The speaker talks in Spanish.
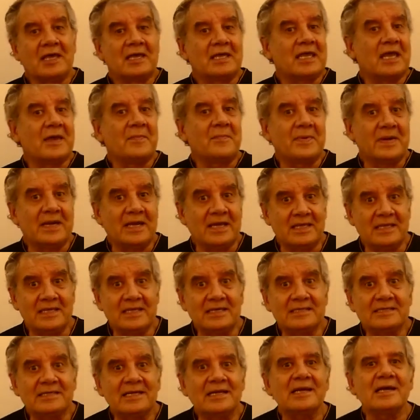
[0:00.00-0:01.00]
que
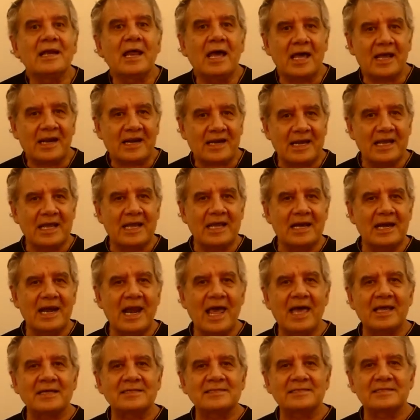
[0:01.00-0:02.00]
predicen las
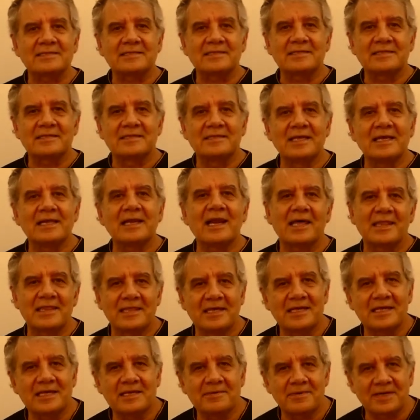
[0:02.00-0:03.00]
reglas de la
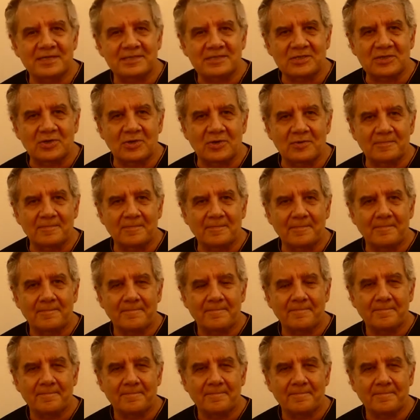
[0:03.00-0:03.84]
derivación.